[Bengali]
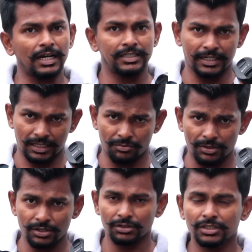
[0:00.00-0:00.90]
আর যেটাতে
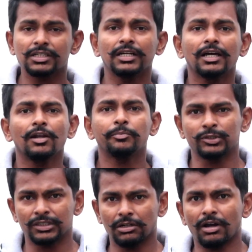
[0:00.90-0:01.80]
ভিডিও হচ্ছে সেটা হলো
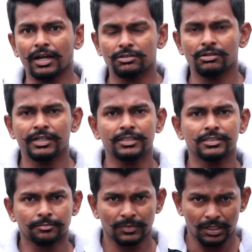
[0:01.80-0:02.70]
পঞ্চান্ন আড়াইশো
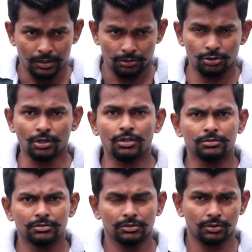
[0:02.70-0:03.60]
লেন্স তো
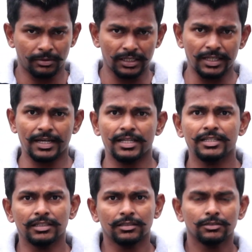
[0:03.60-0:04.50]
চলো তোমাদের
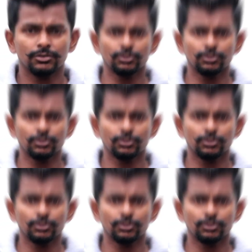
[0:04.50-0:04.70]
দেখিয়ে দিই